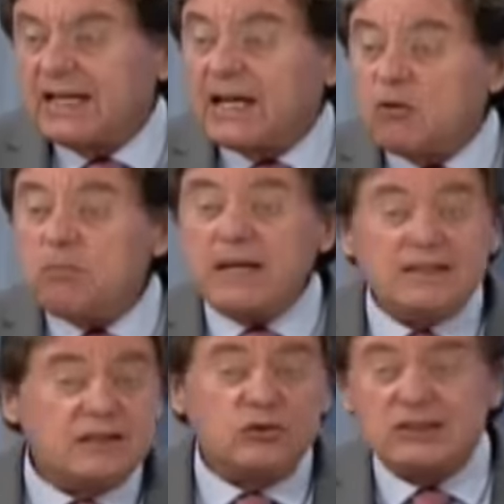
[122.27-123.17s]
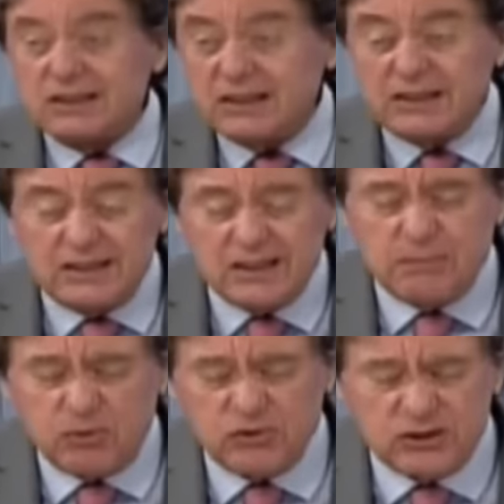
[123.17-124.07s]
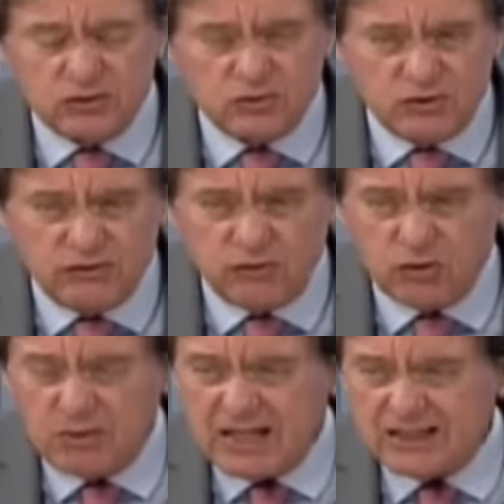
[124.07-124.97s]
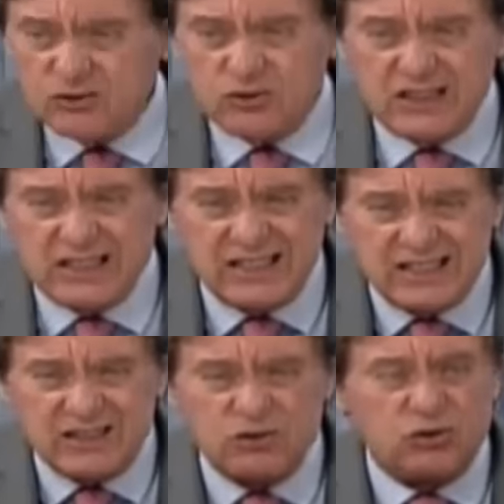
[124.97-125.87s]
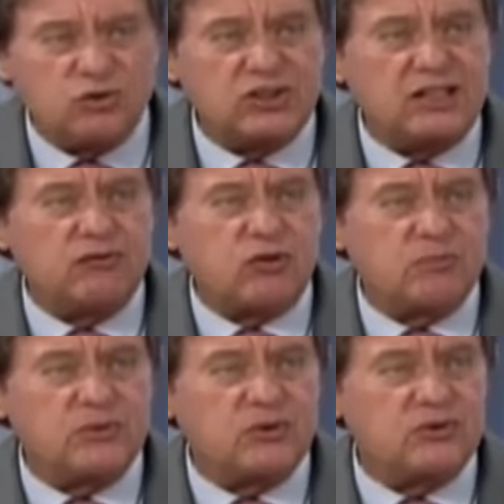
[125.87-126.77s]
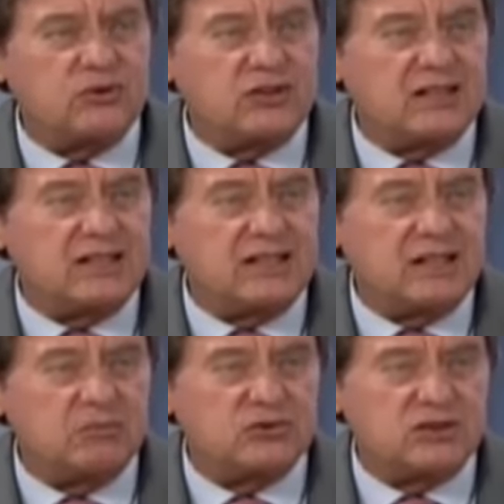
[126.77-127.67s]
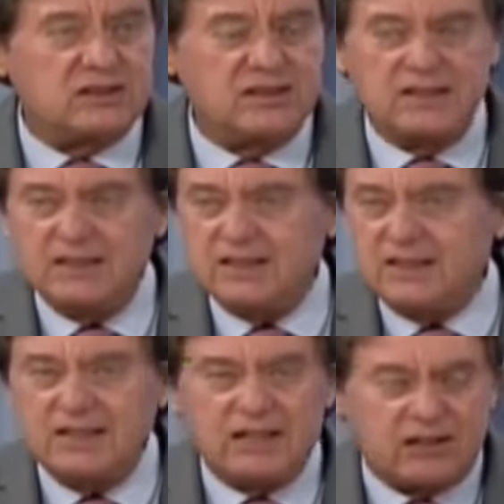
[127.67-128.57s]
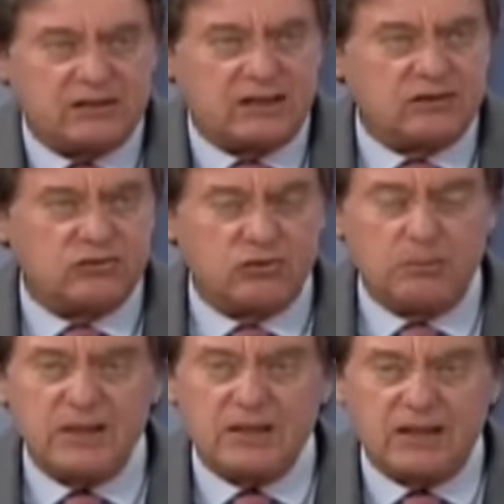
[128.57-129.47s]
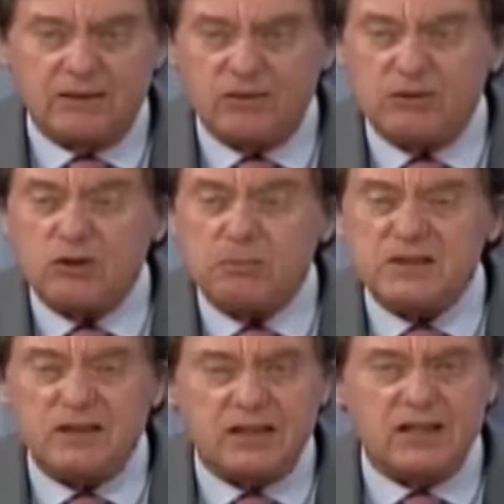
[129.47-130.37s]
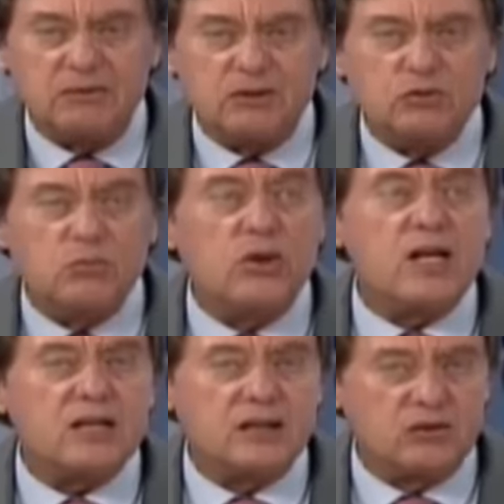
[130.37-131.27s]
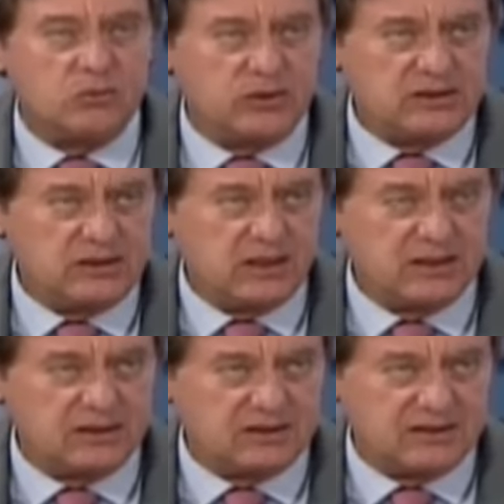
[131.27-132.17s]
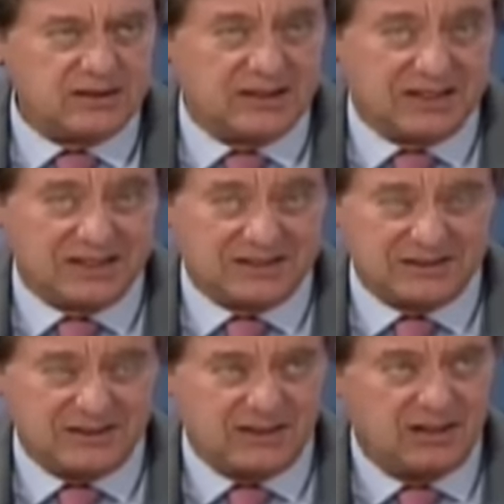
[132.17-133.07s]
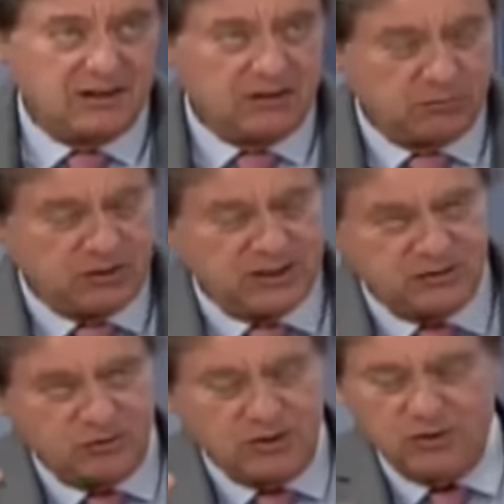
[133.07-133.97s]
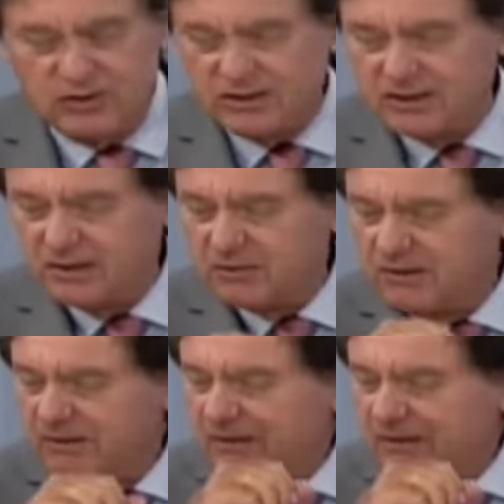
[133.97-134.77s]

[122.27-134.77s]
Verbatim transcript: En un país en donde el 73% son informales, no tienen derechos, no tienen, no, eh, eh, digamos, este, eh, que eso también es una especie de esclavitud moderna, como decía antes este, Alan García, después ya se olvidó de ese tema.